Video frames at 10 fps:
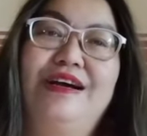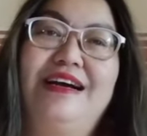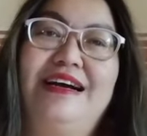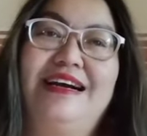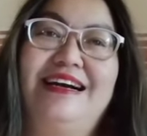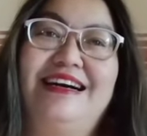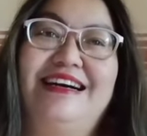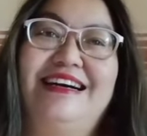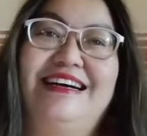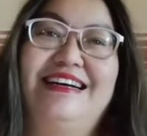
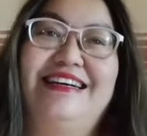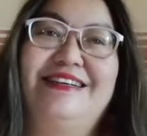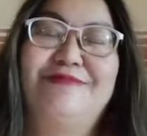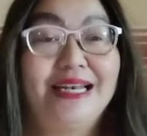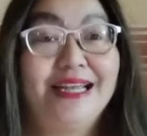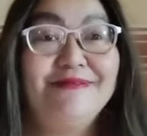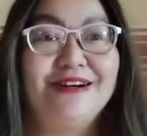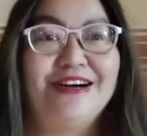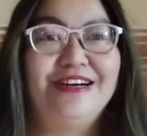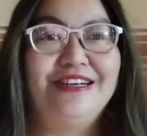Uh, malay
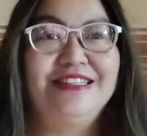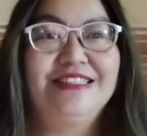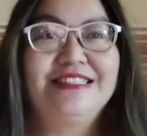mo,